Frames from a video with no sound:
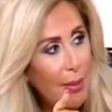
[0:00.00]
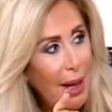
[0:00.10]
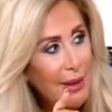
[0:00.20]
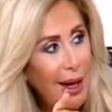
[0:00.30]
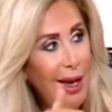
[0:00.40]

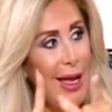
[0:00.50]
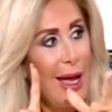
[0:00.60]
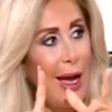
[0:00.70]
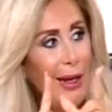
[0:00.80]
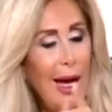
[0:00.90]
تبعنا
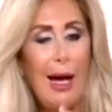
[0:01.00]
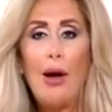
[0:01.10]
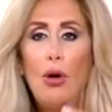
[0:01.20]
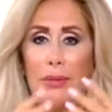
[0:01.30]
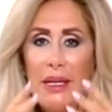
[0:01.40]
لا
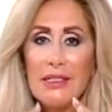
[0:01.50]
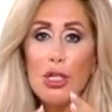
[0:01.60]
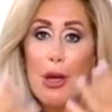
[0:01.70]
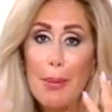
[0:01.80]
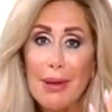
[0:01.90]
هون نحسها
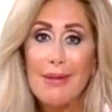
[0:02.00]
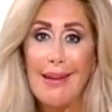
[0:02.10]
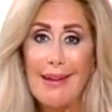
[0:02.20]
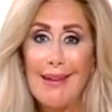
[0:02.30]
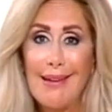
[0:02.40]
شيء
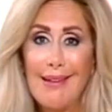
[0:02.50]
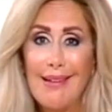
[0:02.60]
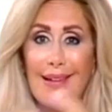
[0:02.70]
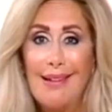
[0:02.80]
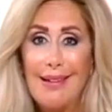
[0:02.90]
بردايه ها